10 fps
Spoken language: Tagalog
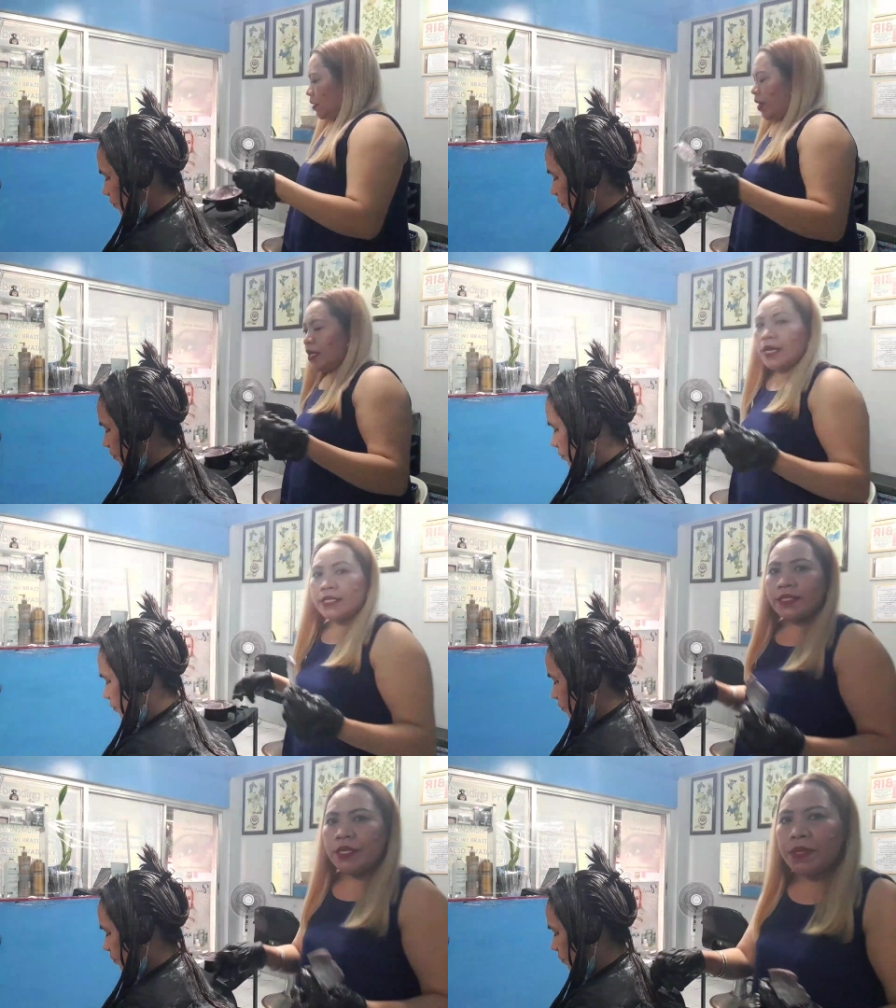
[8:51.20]
So, ayan
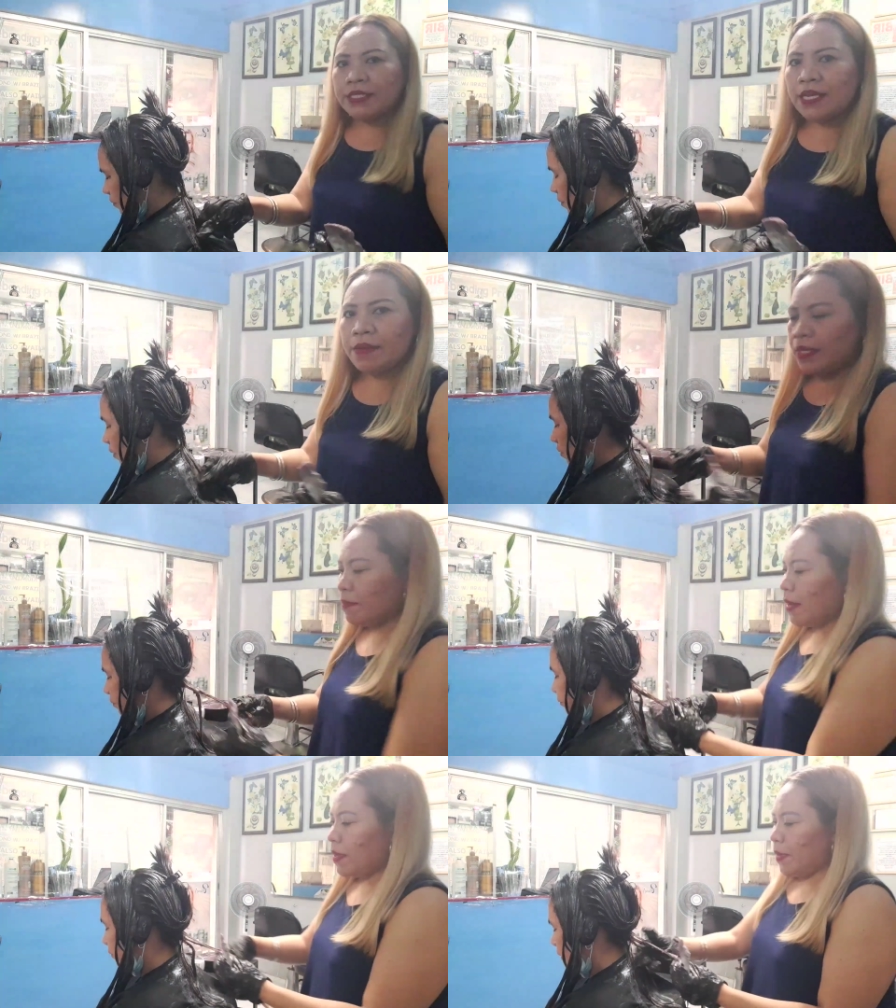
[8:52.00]
guys, 30 minutes lang kami
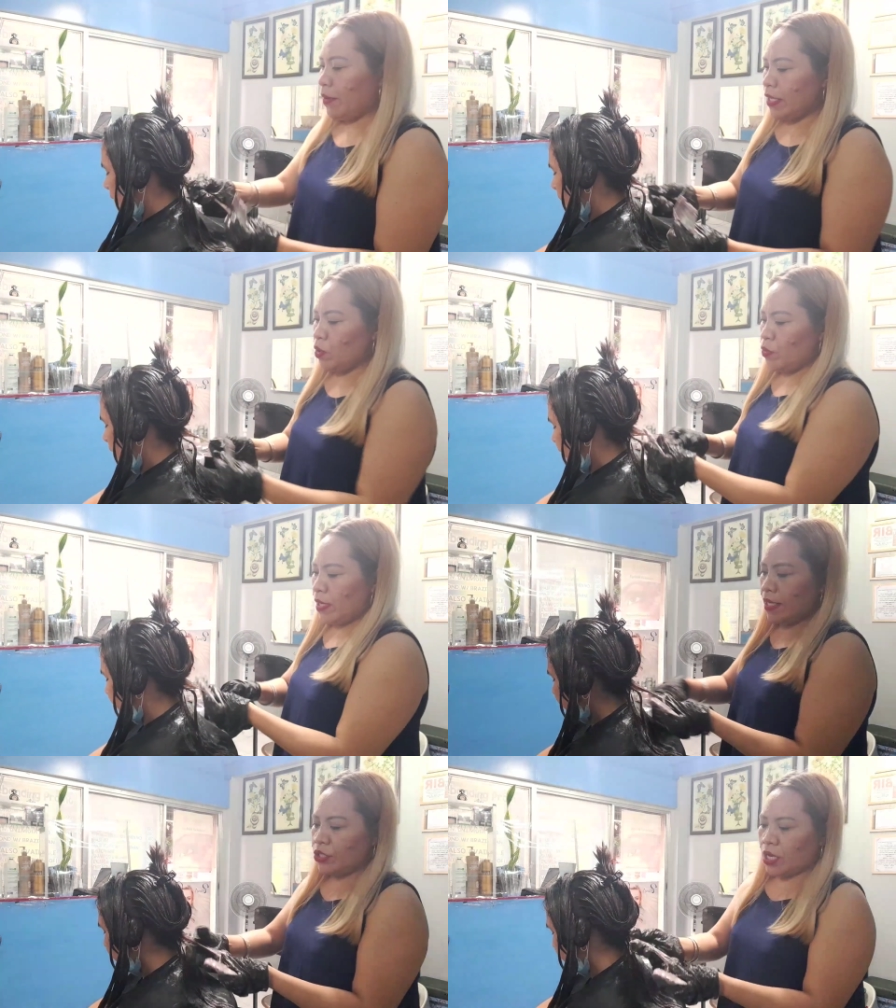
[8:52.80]
nagbabad. Pero ayan,
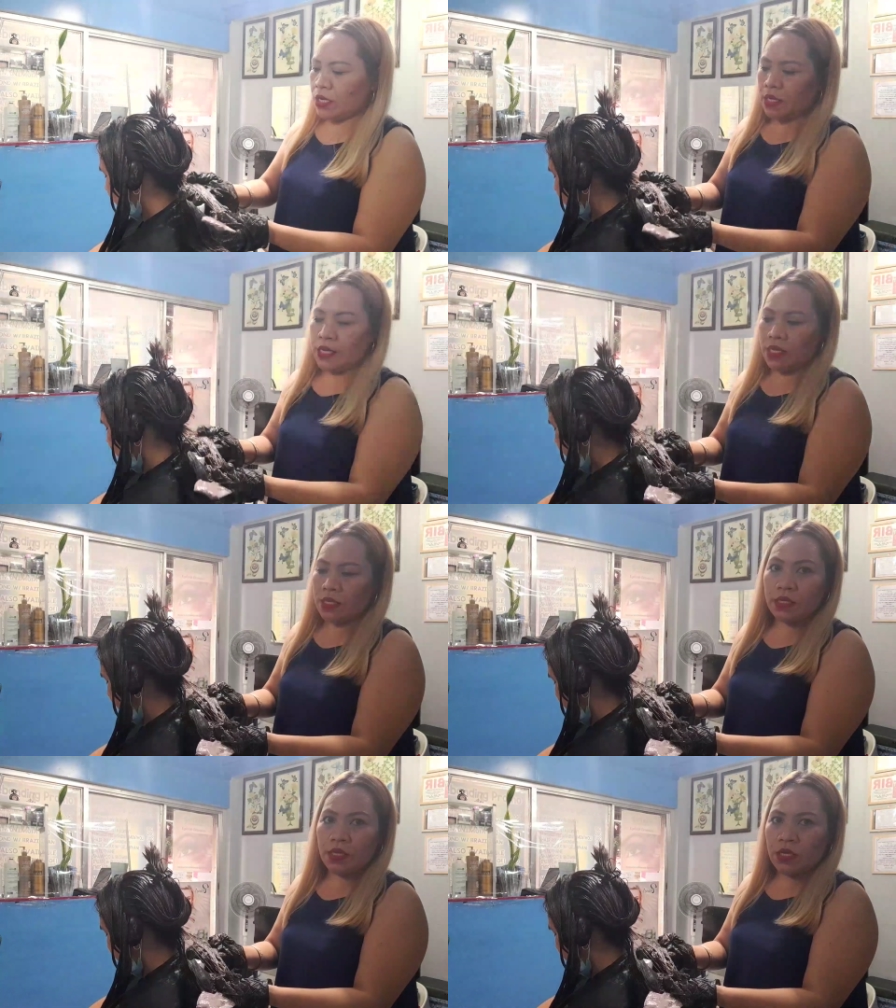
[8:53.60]
kumulay na siya. Ayan,
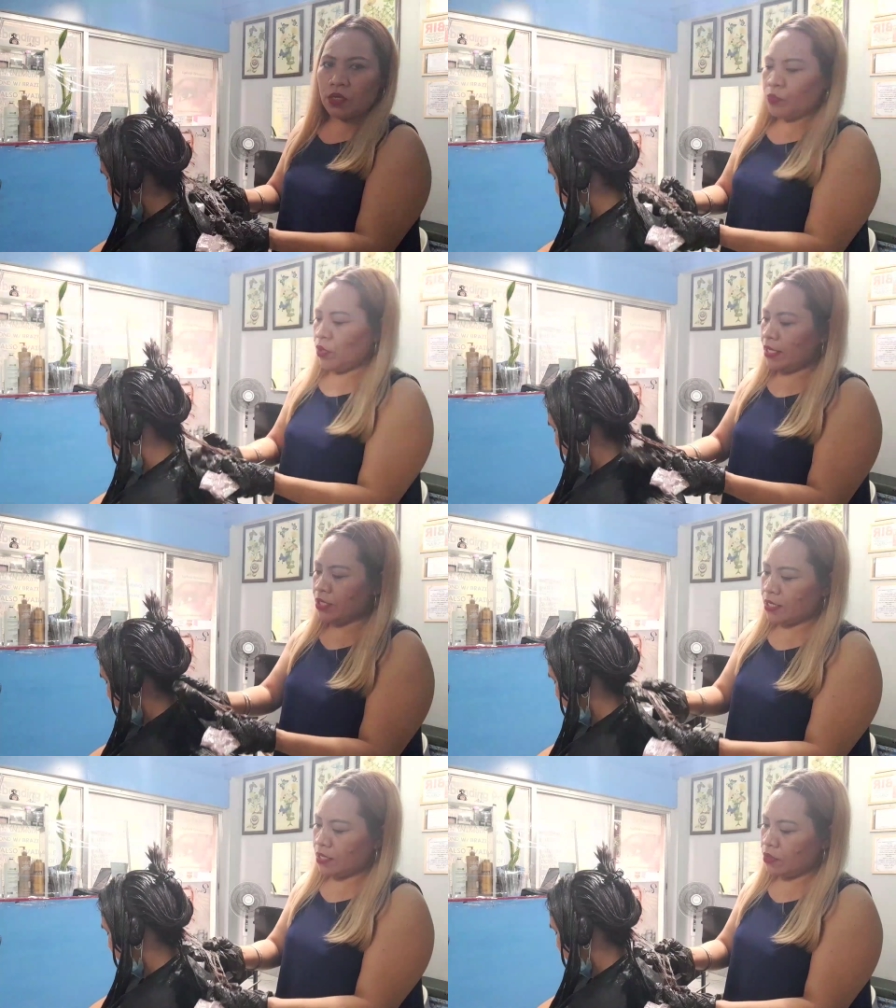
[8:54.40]
kumulay na
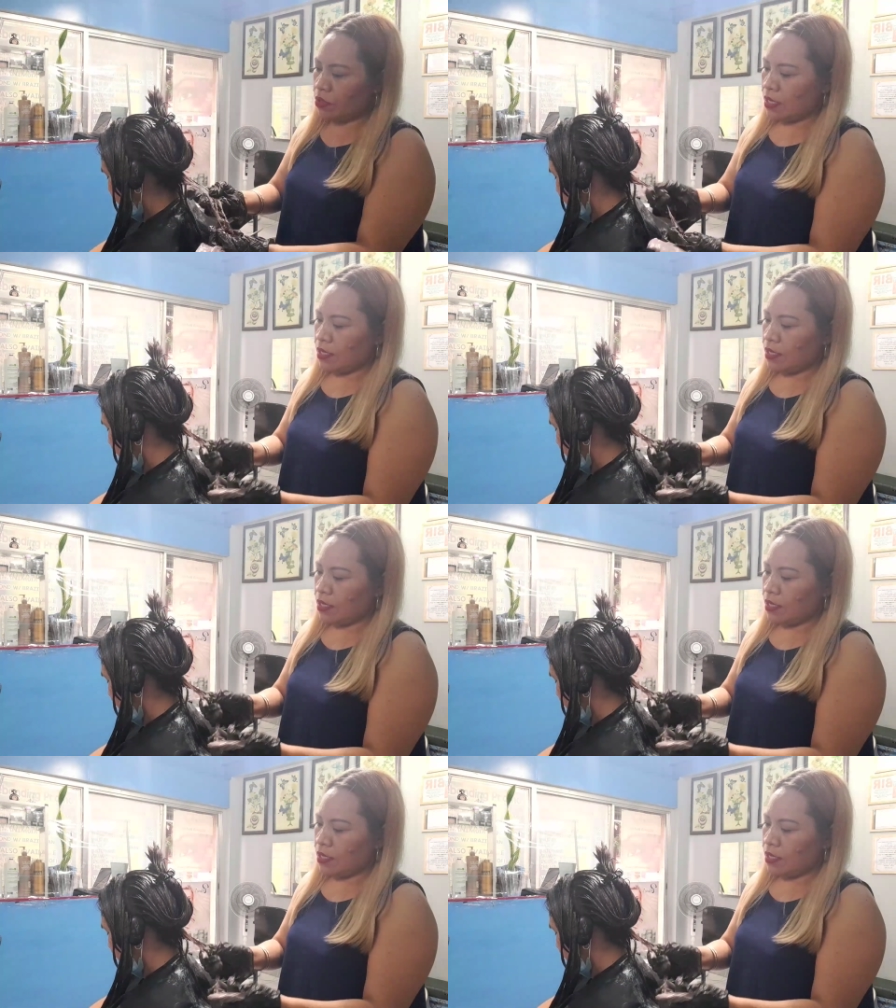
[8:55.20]
siya agad, oh.